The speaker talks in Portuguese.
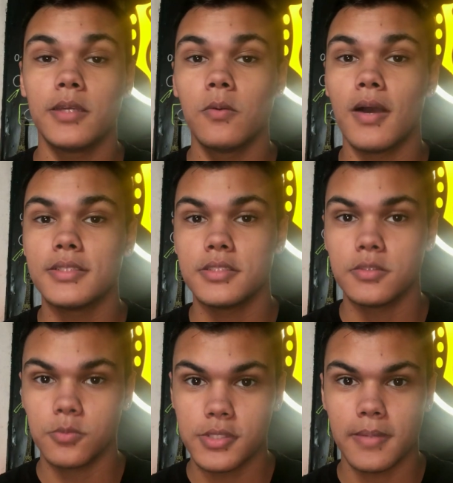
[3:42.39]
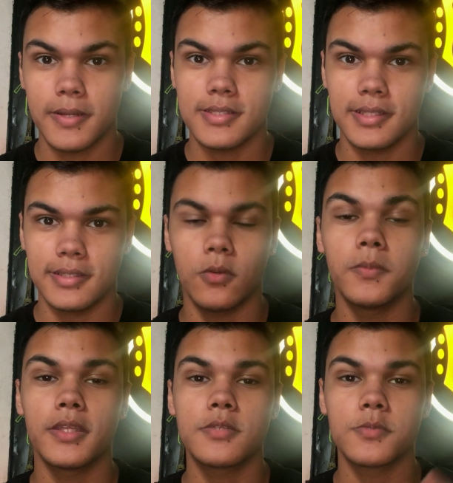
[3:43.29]
linguagem de música brasileira. Uma
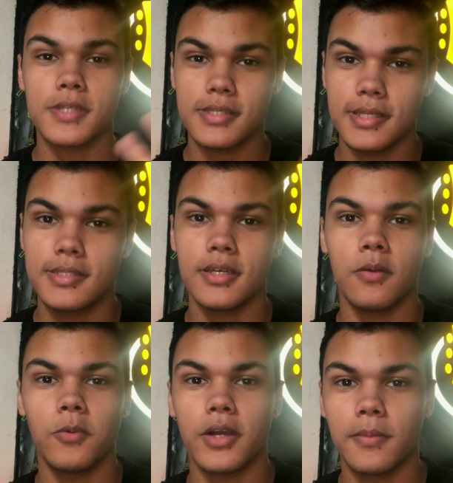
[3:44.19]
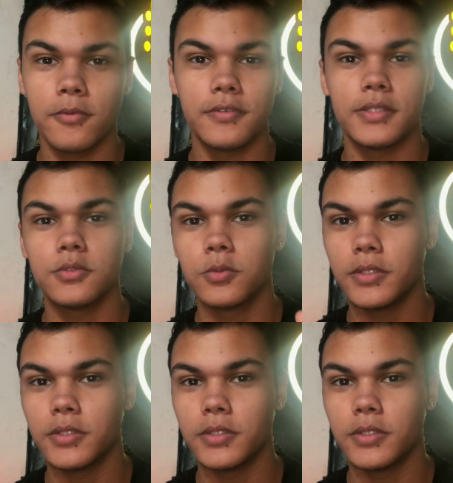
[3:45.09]
das músicas desse álbum acabou virando o